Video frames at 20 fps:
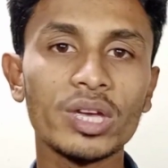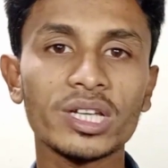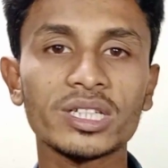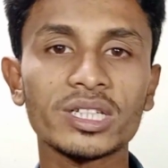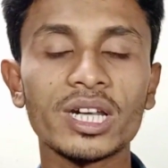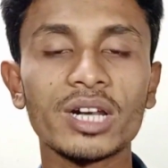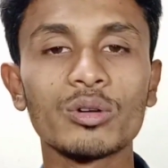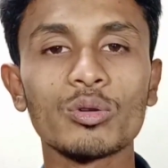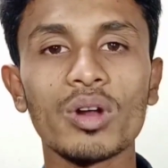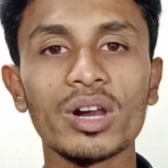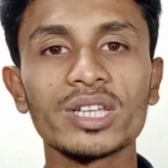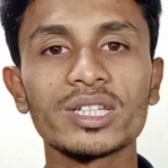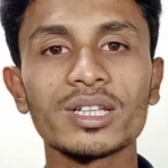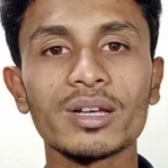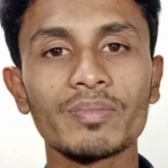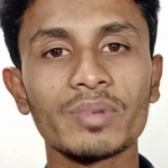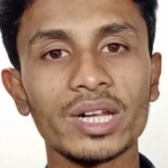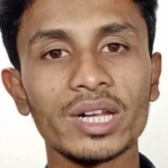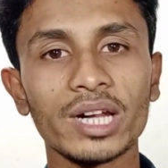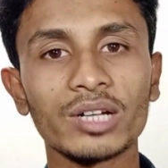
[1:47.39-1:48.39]
এক্সট্রা নলেজ
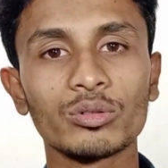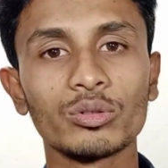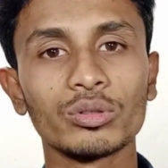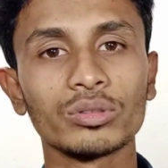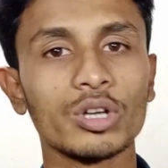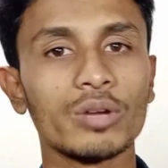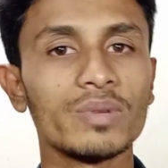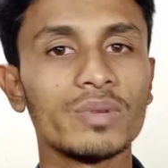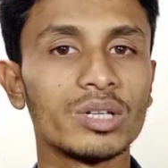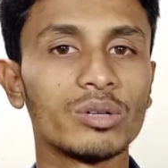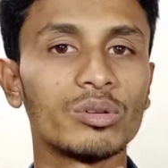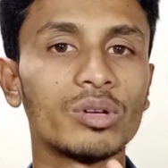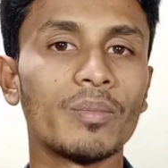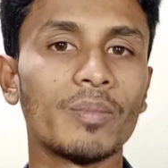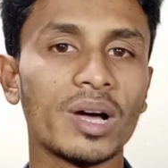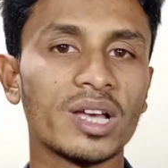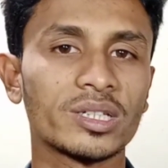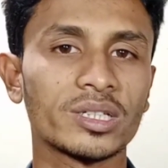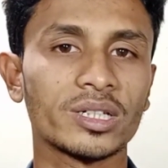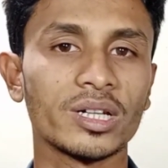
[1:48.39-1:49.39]
আপনার অ্যাড করতে হবে যেগুলো
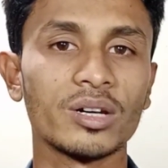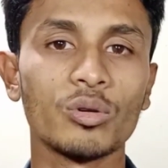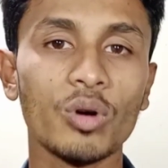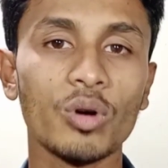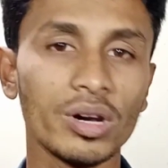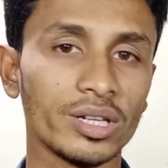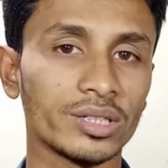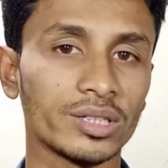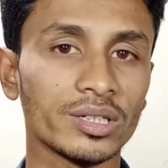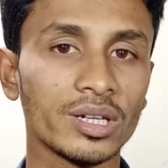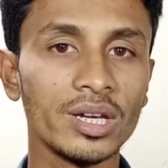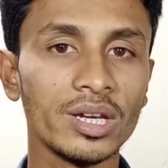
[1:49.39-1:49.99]
মাস্টার নলেজ